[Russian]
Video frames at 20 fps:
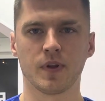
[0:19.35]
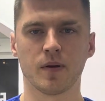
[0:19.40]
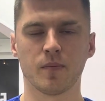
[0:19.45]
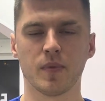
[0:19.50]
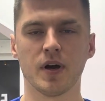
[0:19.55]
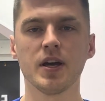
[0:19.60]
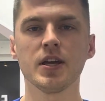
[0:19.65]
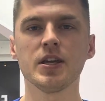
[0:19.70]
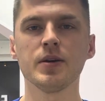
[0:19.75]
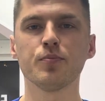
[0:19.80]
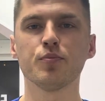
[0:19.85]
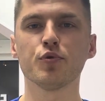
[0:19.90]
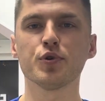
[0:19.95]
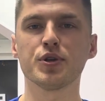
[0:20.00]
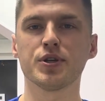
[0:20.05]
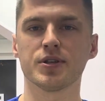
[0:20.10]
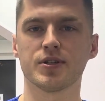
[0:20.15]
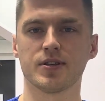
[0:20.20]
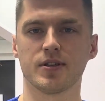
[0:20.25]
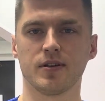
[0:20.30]
Моя
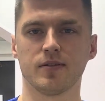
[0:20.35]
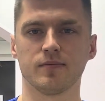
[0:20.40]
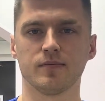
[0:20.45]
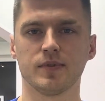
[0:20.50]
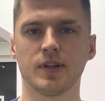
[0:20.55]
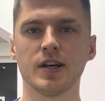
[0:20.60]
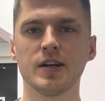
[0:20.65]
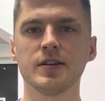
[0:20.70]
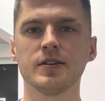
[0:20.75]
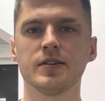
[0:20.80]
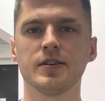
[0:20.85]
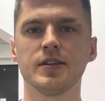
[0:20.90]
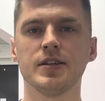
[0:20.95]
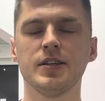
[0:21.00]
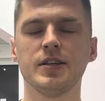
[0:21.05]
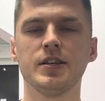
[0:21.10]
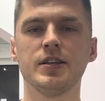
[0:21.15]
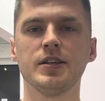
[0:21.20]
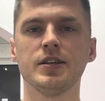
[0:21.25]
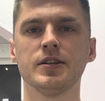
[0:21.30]
гипотеза да,
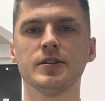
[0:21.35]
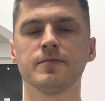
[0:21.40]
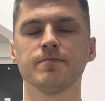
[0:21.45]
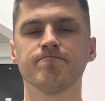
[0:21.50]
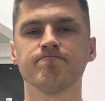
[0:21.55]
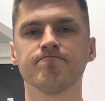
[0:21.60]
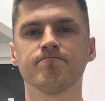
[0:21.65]
и